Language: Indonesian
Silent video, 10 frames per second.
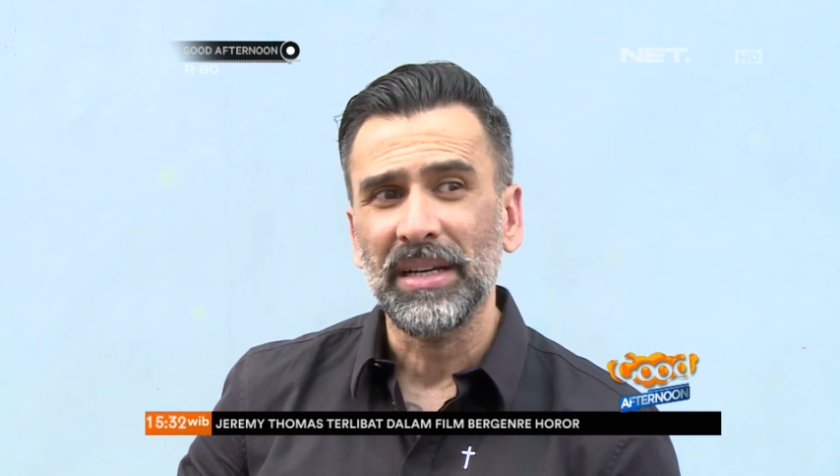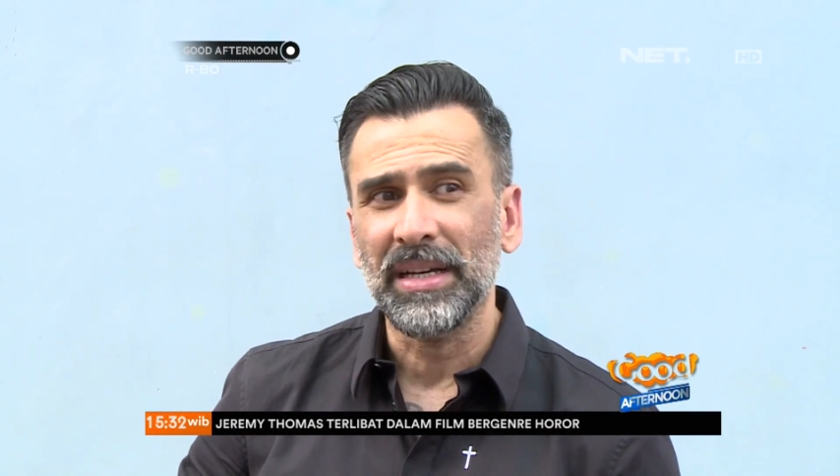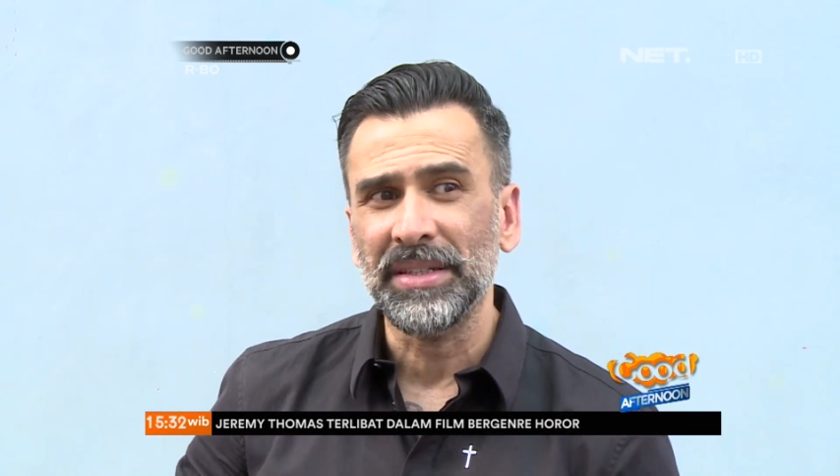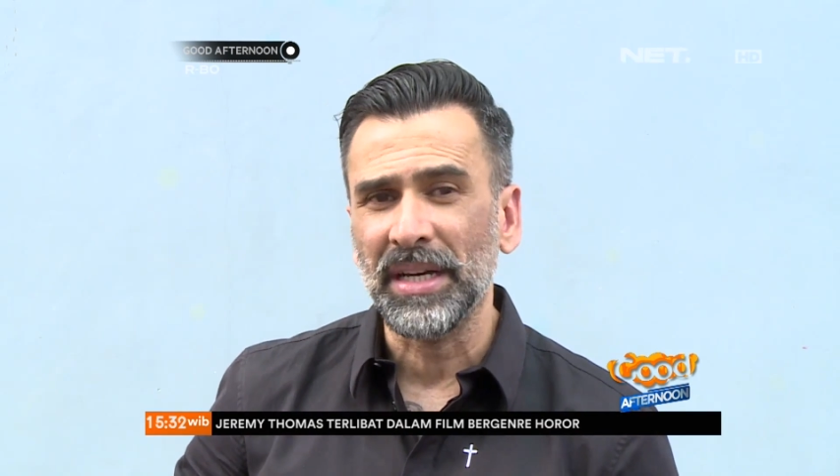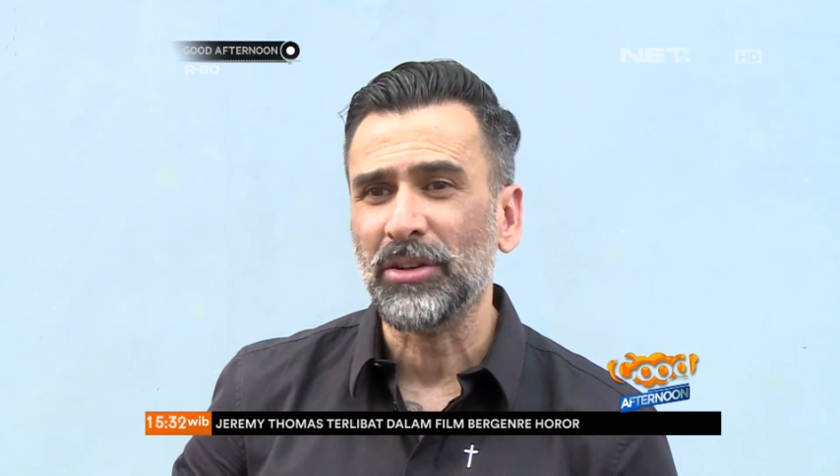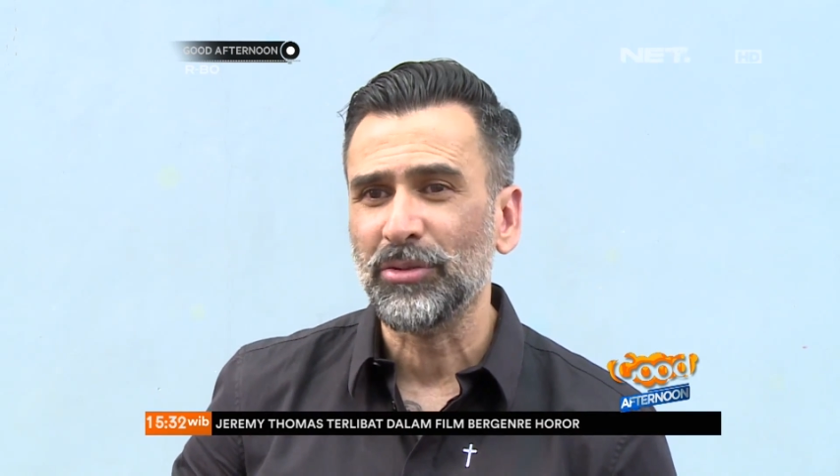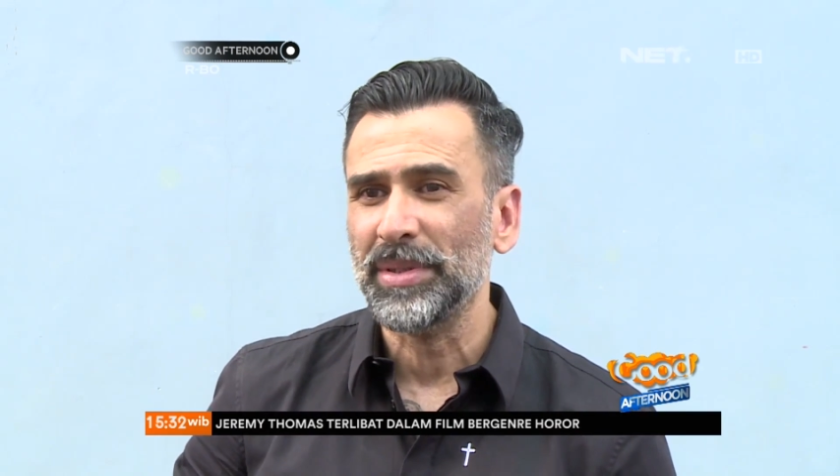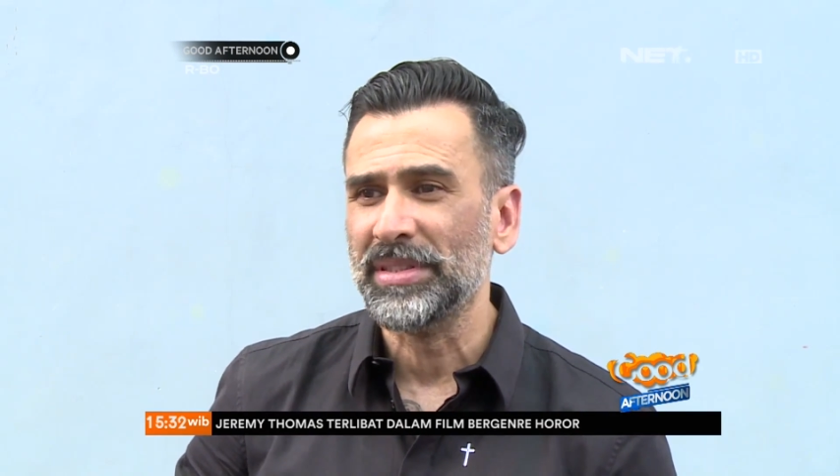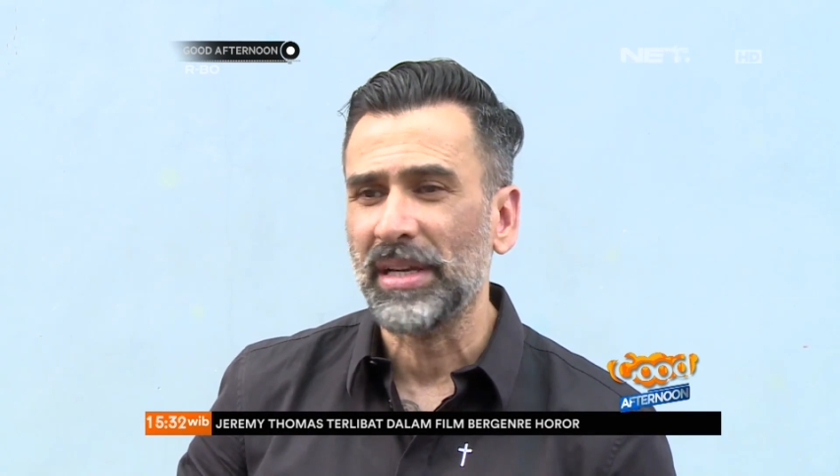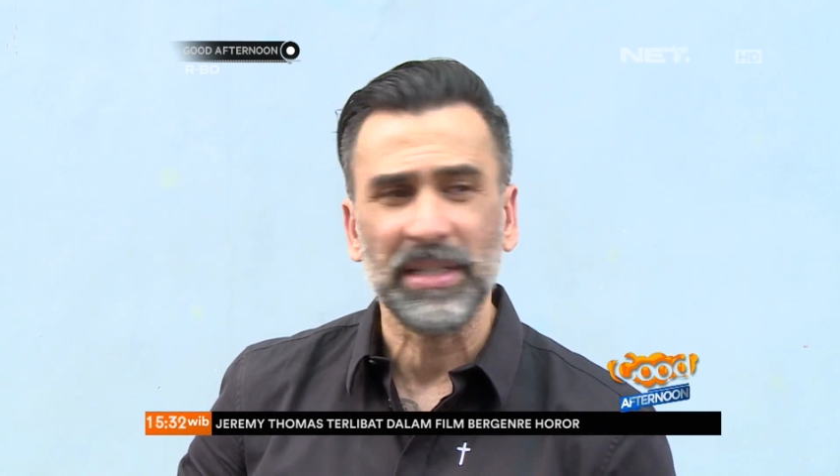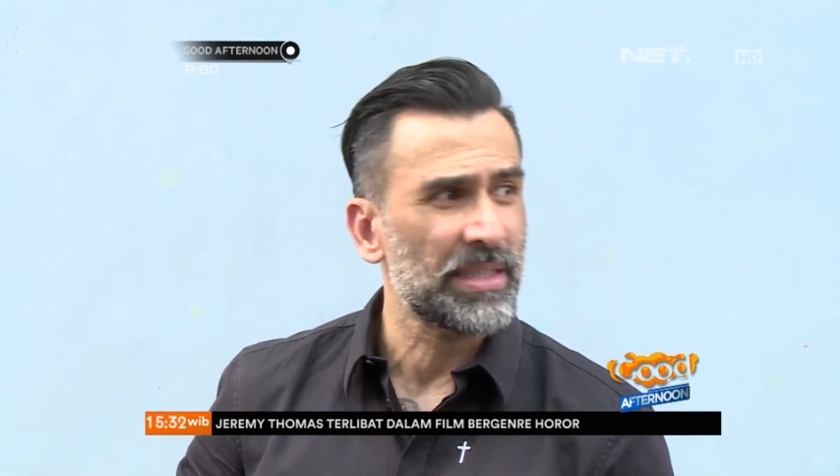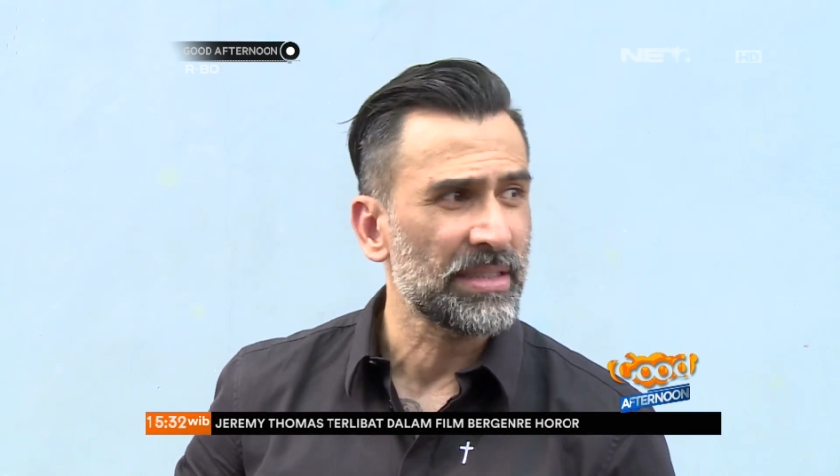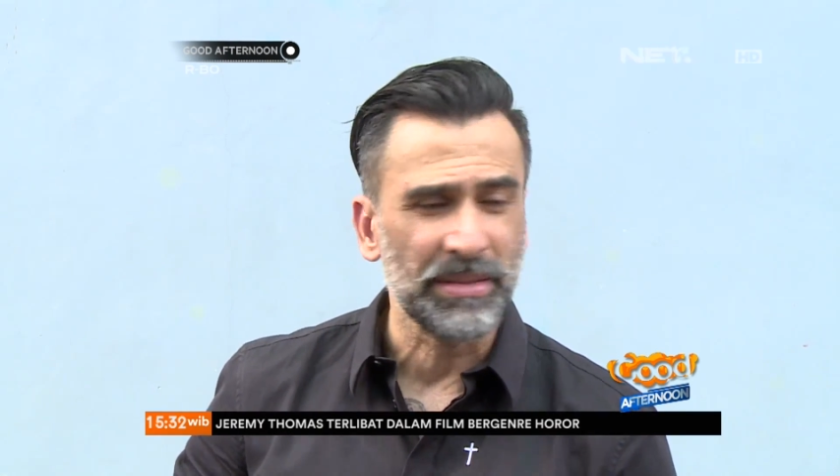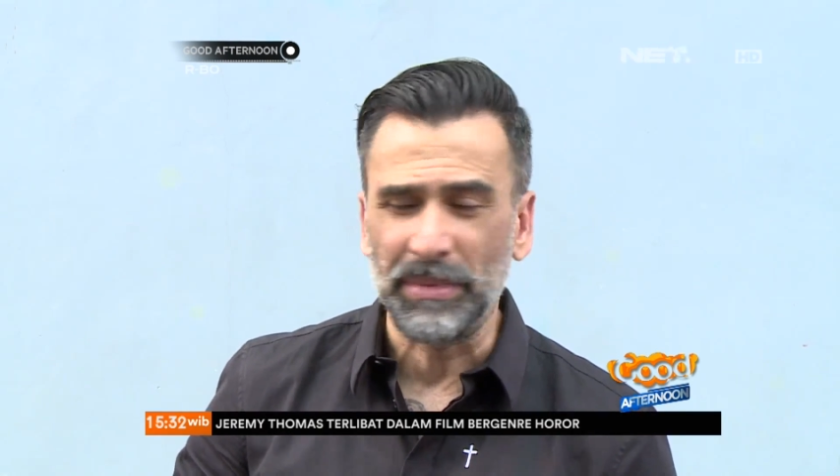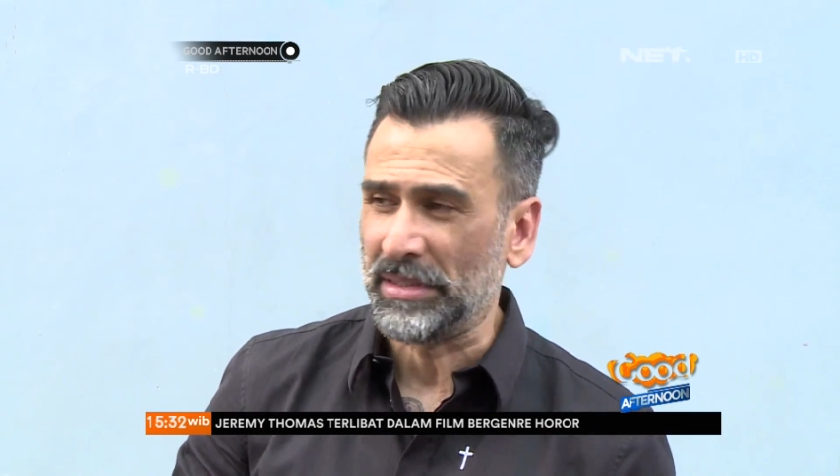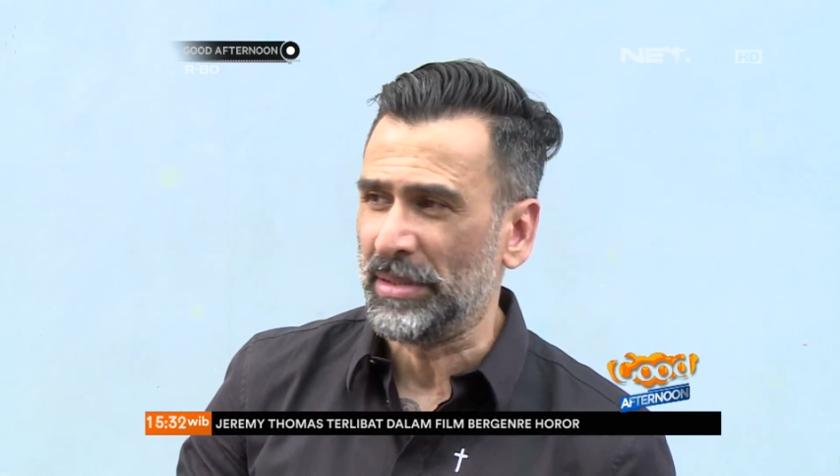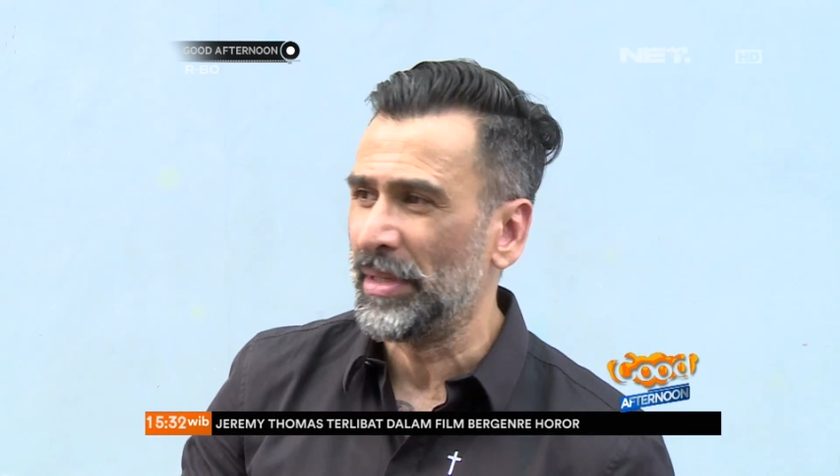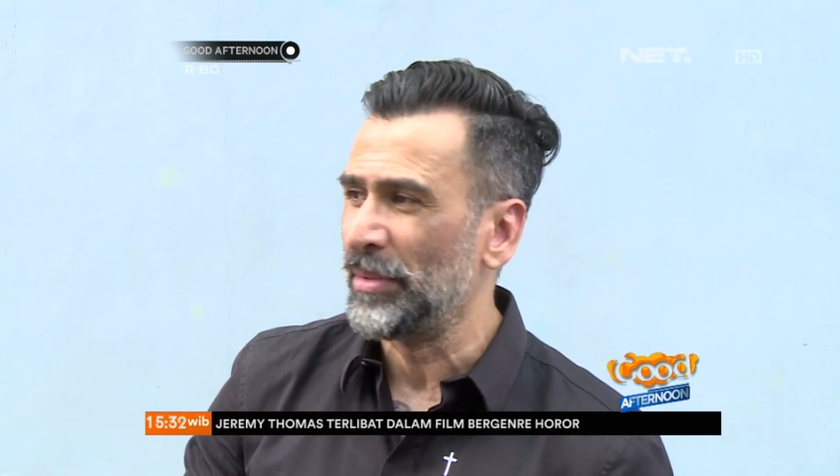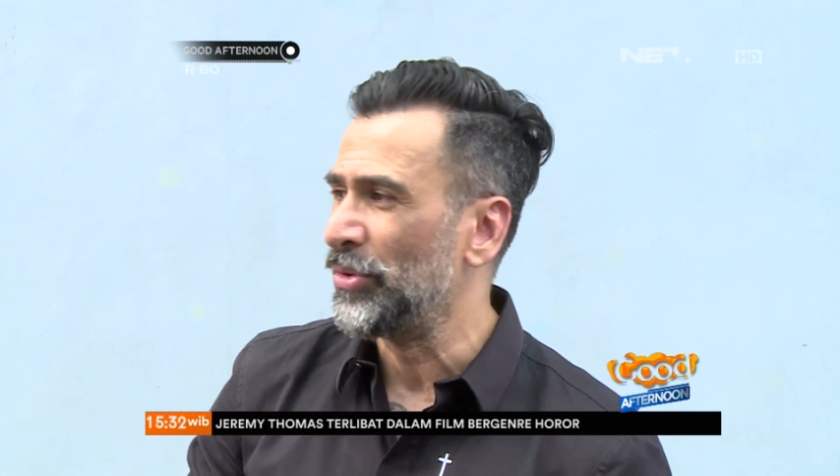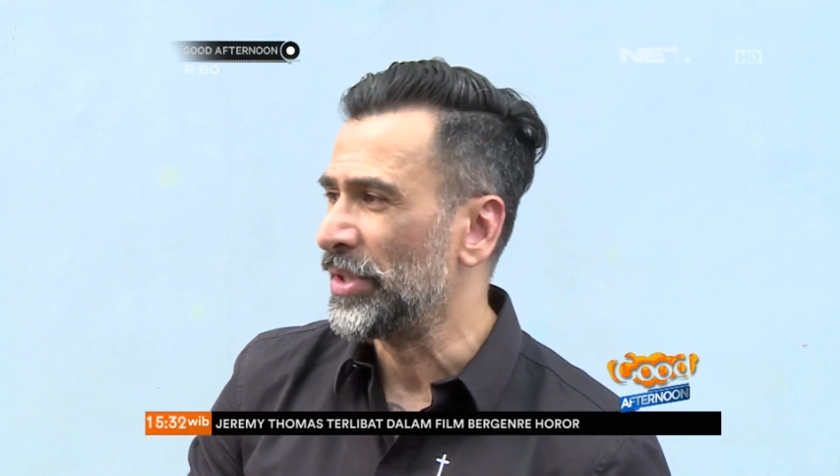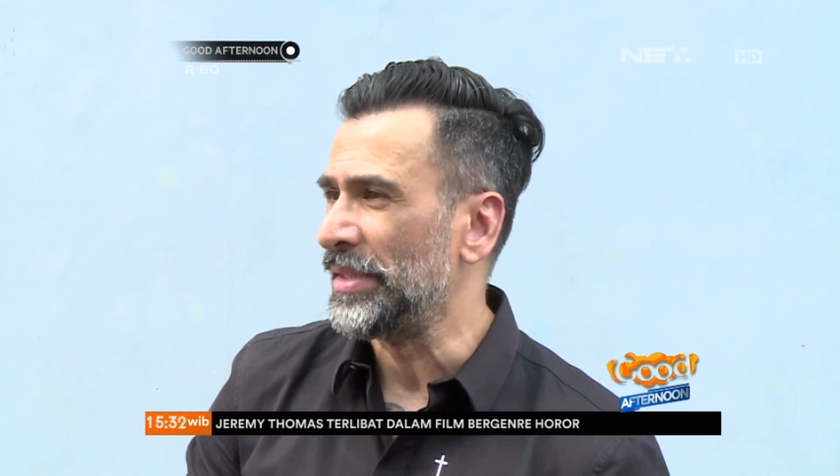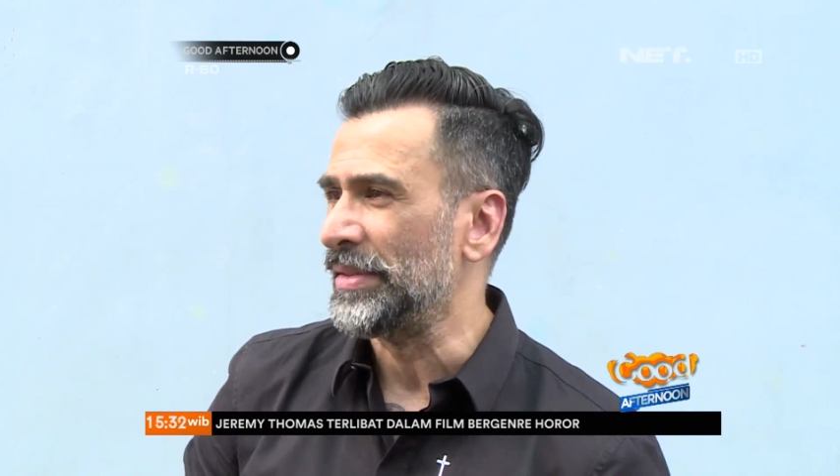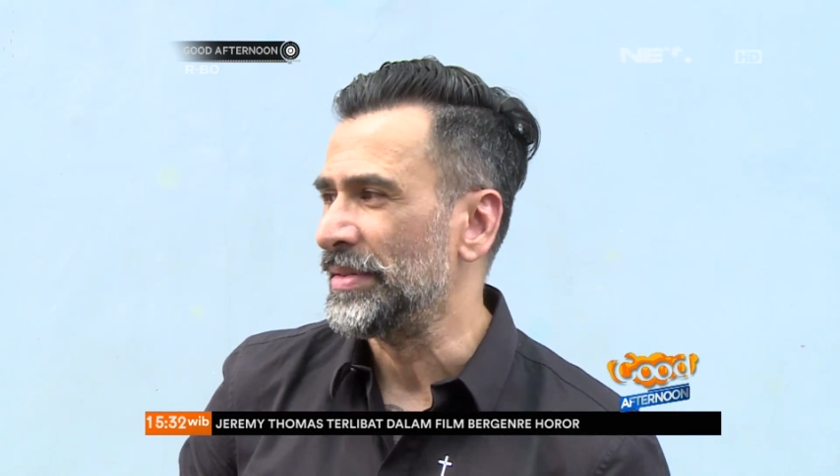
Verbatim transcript: Anda harus bisa acting semaksimal mungkin.